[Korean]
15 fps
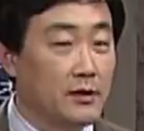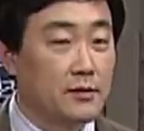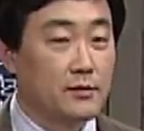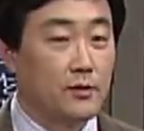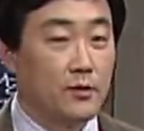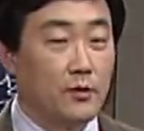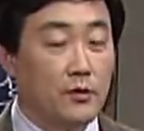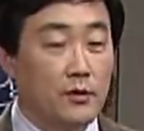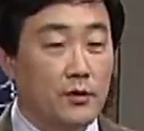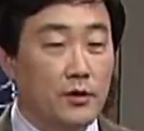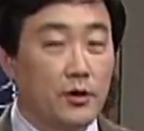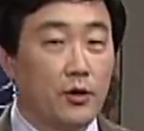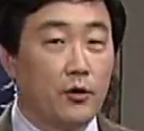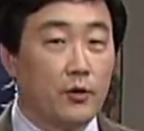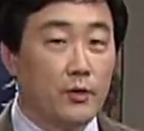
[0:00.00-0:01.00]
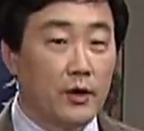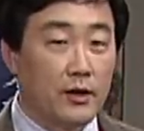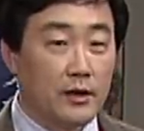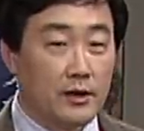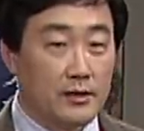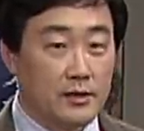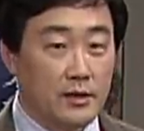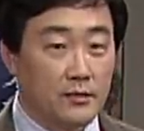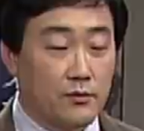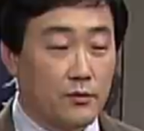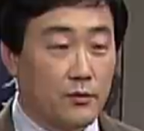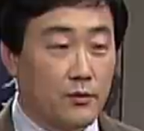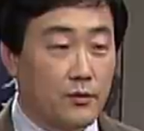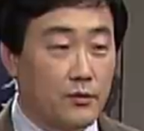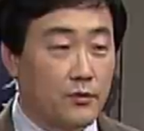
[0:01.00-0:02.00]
계속 경외의 대상으로